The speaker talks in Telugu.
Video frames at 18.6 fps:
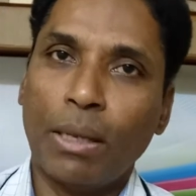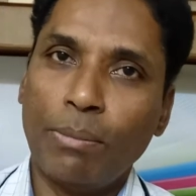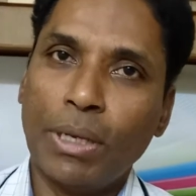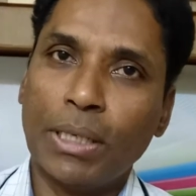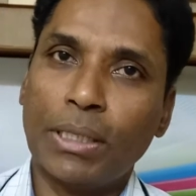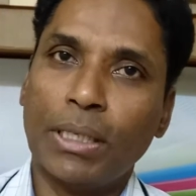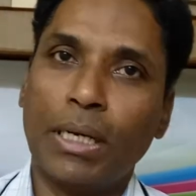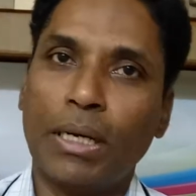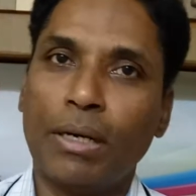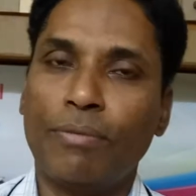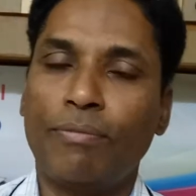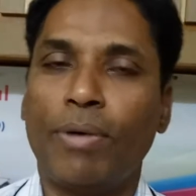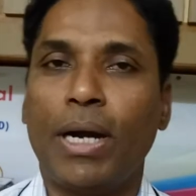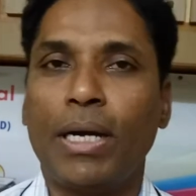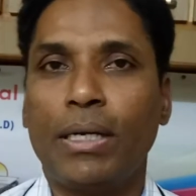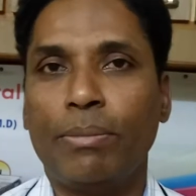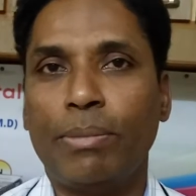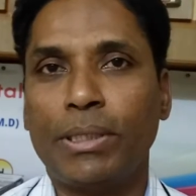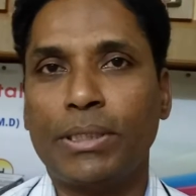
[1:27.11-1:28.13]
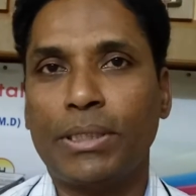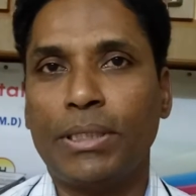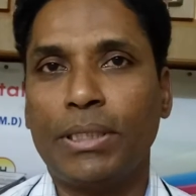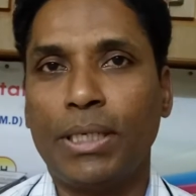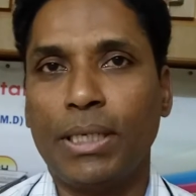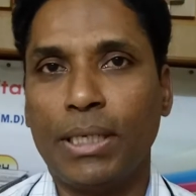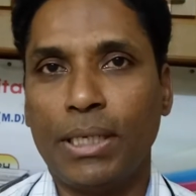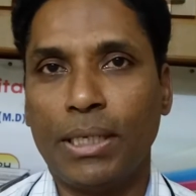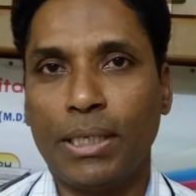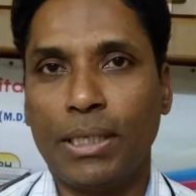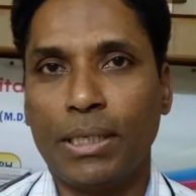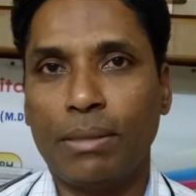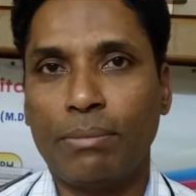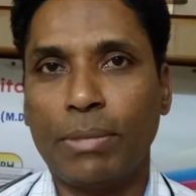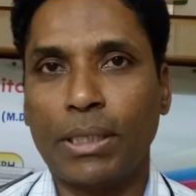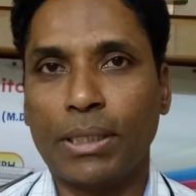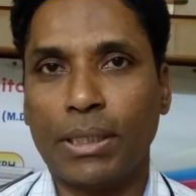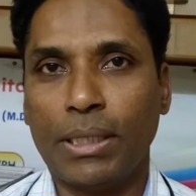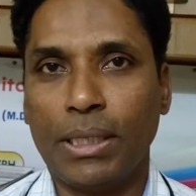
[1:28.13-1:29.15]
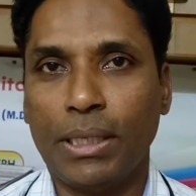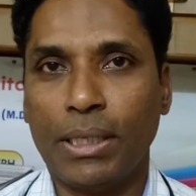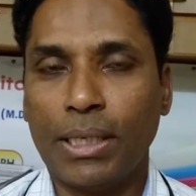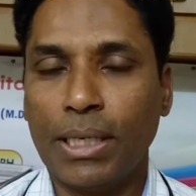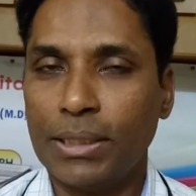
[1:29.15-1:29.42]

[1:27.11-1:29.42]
మిగతా ఫార్టీ పర్సెంటే మనకి